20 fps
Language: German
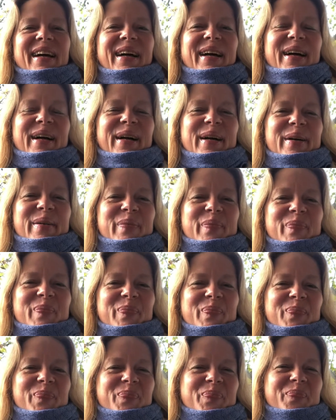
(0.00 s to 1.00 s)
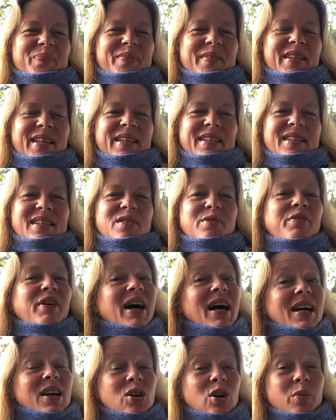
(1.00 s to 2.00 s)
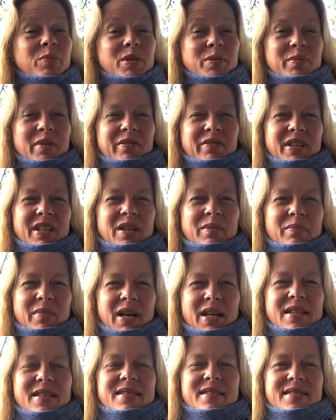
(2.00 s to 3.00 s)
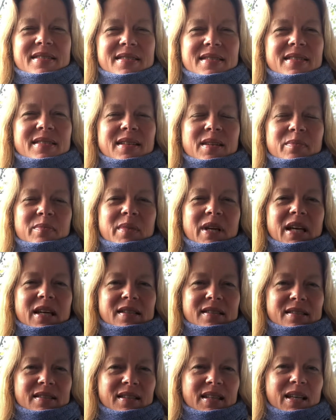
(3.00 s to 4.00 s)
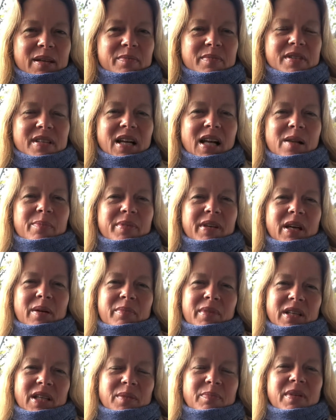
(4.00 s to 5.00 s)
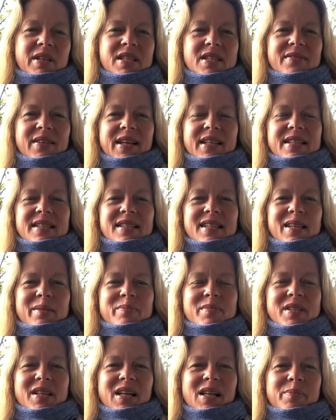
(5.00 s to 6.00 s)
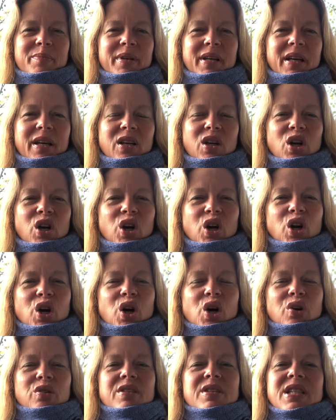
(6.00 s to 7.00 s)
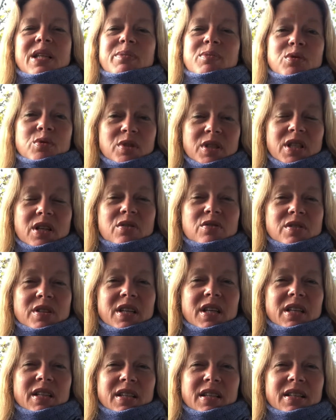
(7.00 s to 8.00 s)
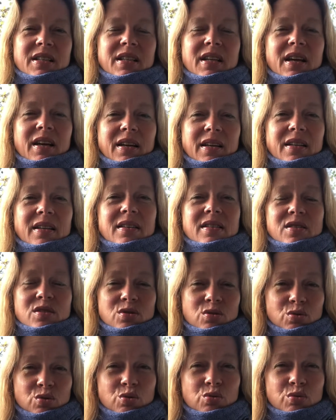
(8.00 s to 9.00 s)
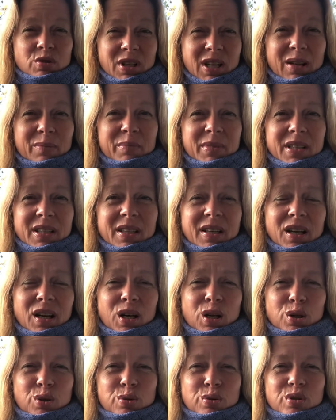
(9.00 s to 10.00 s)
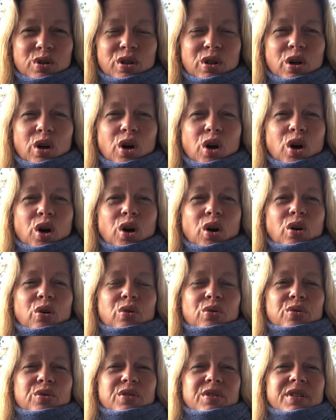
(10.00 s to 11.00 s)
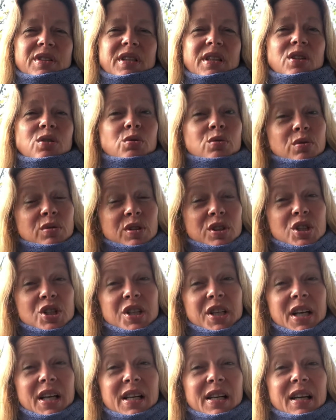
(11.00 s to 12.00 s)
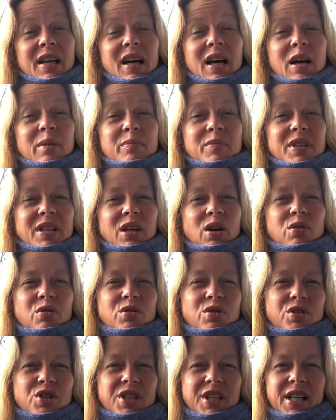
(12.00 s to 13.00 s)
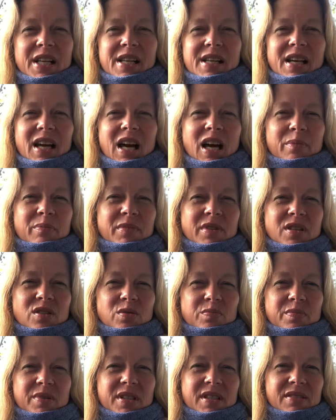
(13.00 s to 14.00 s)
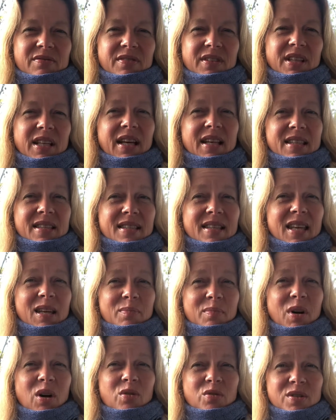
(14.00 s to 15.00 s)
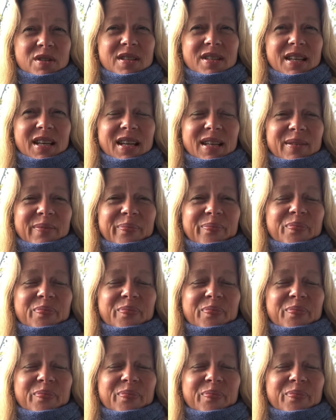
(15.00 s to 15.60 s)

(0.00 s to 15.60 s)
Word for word: Ähm, diese Frage kommt immer wieder, meistens im ersten Lebenshalbjahr, manchmal zweites Lebenshalbjahr. Und es gibt durchaus Kinder, die einiges zu tun haben mit ihrer Haut und die juckende Stellen haben, die auch Stellen haben, die so ein bisschen wie ein Ekzem aussehen